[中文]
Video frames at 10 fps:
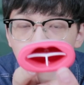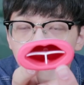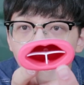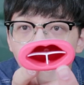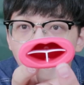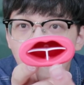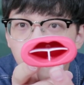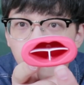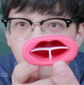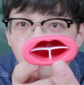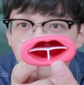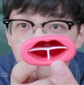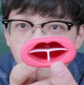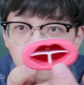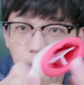次我把那个东西
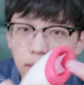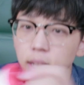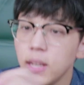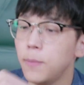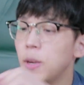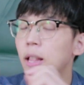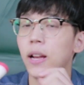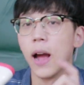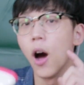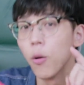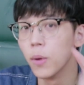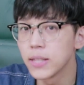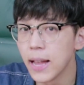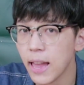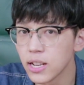放进这里里面了，然后我们
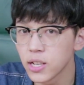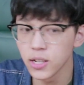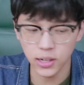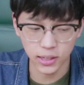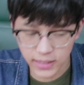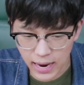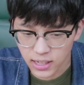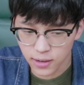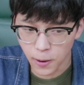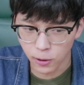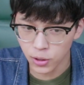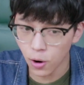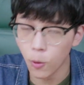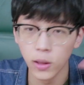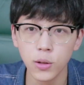再来试试。三十秒之
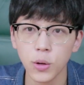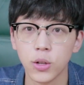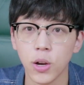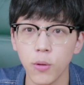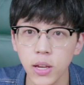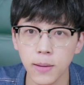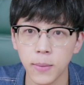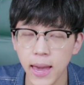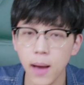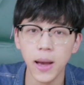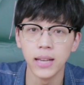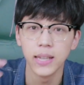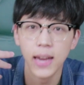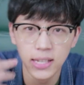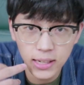后，我的嘴唇会怎么样吧？
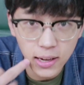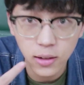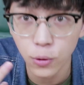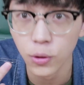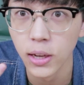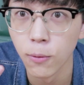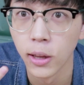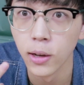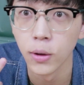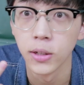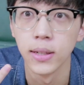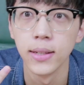现在先注意我的嘴唇